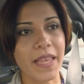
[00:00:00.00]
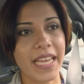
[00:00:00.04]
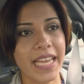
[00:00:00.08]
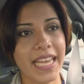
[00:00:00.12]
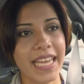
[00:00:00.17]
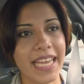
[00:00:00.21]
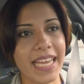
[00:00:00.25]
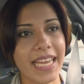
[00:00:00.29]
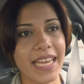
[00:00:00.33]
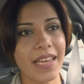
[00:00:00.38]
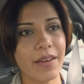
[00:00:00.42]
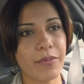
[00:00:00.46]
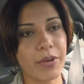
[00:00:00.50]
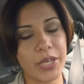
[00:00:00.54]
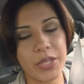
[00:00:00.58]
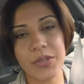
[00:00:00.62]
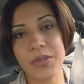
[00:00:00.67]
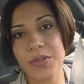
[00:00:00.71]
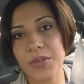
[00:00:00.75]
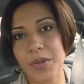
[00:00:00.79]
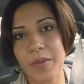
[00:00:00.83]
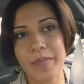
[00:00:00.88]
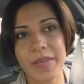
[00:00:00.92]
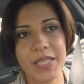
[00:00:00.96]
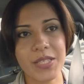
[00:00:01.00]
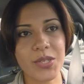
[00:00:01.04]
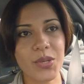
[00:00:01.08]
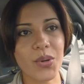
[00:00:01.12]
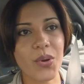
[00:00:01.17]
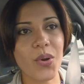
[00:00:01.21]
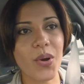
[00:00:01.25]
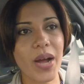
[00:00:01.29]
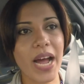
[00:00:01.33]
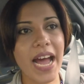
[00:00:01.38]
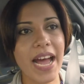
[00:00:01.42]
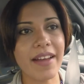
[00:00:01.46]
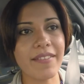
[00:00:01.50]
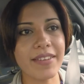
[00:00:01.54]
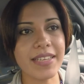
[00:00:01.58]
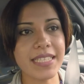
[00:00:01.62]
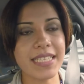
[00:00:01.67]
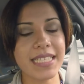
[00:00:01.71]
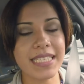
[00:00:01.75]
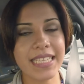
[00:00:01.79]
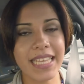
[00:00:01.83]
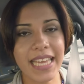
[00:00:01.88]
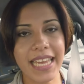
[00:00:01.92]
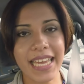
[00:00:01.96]
Eh, bueno, comienzo con
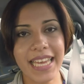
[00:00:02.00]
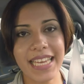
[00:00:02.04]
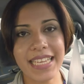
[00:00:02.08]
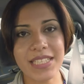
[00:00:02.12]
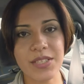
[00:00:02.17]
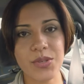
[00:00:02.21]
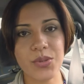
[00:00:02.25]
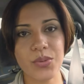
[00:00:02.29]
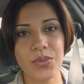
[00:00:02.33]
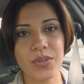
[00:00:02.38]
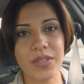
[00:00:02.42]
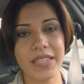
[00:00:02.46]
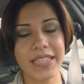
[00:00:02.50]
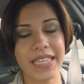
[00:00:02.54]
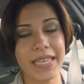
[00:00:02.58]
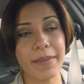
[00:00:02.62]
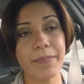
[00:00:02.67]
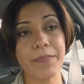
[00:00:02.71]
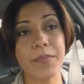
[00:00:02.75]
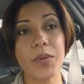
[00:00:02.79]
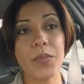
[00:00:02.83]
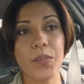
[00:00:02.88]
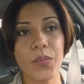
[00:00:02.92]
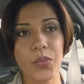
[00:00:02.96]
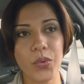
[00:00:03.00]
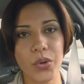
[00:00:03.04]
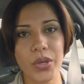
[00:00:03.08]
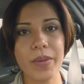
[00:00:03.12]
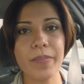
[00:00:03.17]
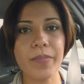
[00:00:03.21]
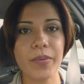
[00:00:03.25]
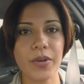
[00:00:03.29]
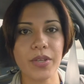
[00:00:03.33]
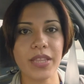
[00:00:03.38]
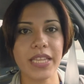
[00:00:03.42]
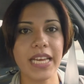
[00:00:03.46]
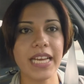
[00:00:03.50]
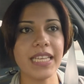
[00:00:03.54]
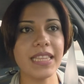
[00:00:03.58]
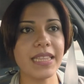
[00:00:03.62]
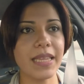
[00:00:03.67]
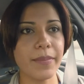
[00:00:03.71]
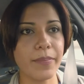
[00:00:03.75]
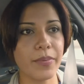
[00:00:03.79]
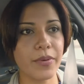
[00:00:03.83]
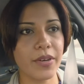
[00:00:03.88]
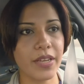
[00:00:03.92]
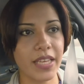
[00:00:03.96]
aves. Es un tip muy
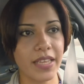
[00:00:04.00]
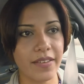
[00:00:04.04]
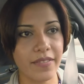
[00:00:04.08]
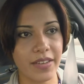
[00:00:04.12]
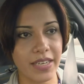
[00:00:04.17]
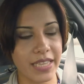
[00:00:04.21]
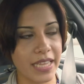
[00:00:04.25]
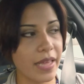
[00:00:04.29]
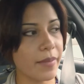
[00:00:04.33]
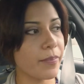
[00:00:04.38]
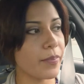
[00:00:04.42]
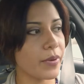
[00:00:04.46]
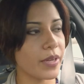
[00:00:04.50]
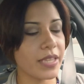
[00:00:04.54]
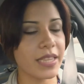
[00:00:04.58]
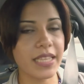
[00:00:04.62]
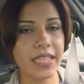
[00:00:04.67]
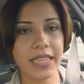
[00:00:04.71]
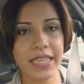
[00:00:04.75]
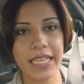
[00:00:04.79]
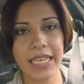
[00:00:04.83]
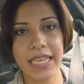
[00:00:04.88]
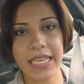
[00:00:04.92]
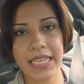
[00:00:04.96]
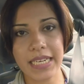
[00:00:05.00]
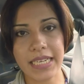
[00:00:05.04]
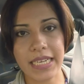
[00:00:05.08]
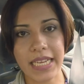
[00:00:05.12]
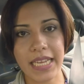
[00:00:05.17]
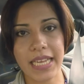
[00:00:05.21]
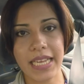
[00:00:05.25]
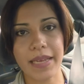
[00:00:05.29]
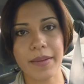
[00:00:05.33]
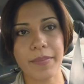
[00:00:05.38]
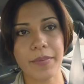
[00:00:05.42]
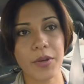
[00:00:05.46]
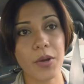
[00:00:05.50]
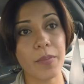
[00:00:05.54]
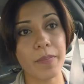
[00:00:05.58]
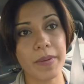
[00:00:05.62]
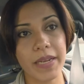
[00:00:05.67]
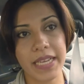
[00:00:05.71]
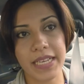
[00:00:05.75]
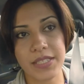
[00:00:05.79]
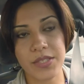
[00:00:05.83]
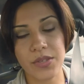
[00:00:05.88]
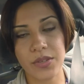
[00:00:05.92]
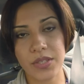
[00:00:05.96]
importante porque de verdad puede tener eh,
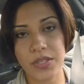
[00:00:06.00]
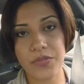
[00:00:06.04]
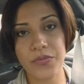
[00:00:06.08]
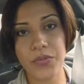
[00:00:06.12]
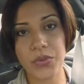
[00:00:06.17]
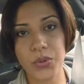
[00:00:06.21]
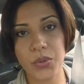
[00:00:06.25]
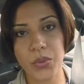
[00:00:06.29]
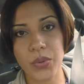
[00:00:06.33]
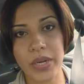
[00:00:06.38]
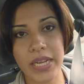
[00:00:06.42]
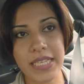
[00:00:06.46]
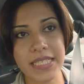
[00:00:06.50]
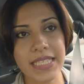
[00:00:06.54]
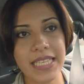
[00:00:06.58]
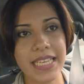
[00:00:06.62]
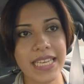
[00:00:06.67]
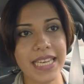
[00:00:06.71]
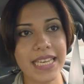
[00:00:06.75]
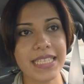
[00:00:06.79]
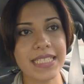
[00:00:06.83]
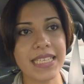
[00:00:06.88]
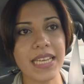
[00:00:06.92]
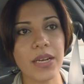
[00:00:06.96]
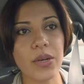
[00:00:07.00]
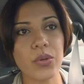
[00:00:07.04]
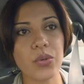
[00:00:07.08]
complicaciones futuras y es el